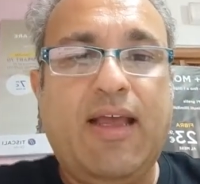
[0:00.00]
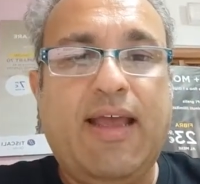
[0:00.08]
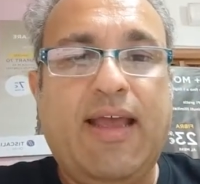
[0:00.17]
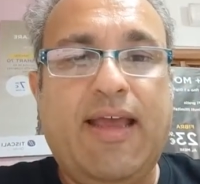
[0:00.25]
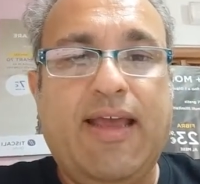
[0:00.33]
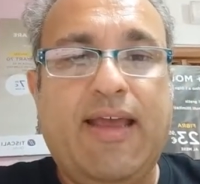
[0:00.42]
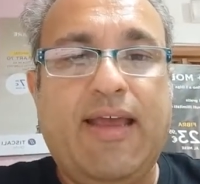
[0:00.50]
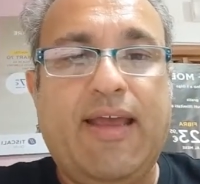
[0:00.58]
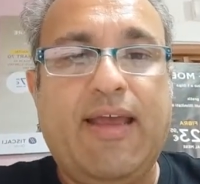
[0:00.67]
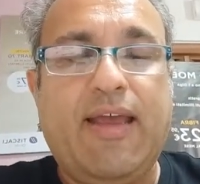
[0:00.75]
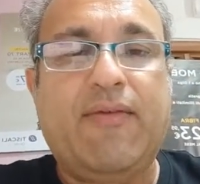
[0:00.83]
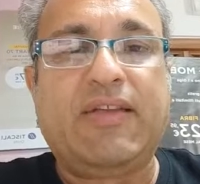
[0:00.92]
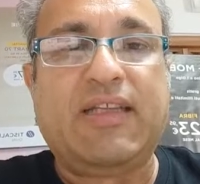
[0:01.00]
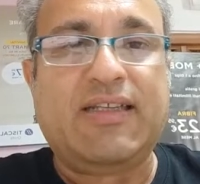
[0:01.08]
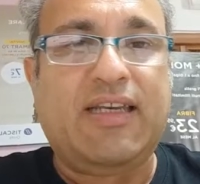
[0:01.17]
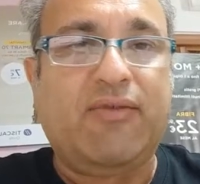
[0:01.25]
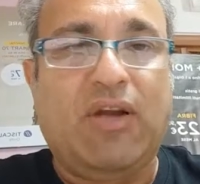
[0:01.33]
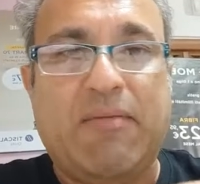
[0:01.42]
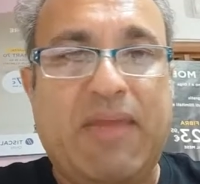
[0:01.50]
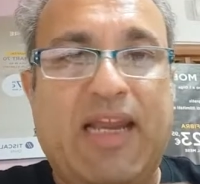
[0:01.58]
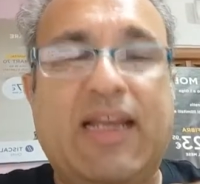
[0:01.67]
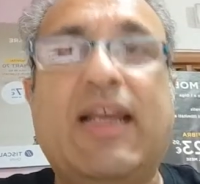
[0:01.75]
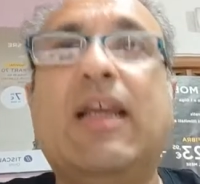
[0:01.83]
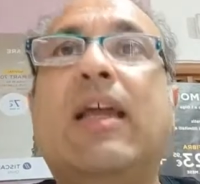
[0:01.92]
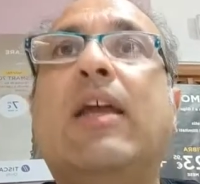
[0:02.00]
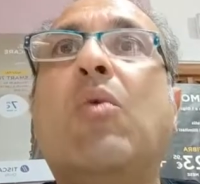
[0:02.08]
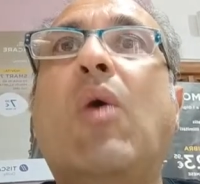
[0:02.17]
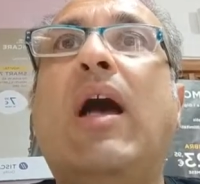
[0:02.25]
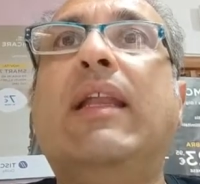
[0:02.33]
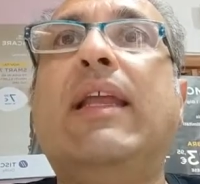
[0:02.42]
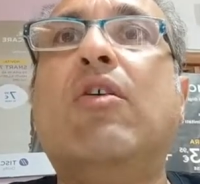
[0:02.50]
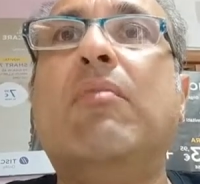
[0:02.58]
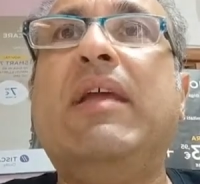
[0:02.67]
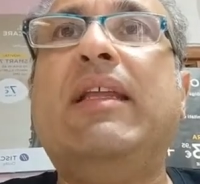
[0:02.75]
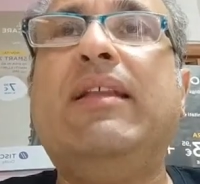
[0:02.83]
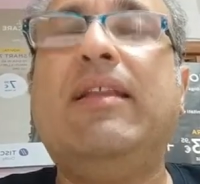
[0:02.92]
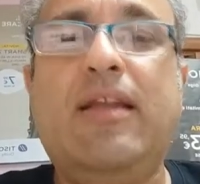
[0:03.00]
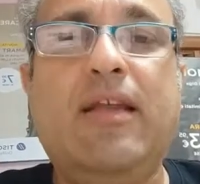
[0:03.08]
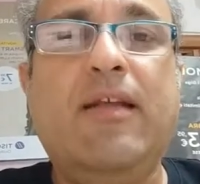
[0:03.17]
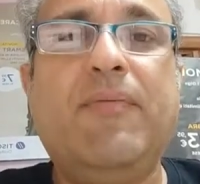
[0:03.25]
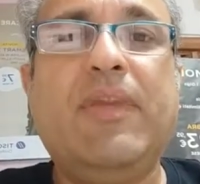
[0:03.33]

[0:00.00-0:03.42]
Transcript: eh, ti scrivo la mail qua nei commenti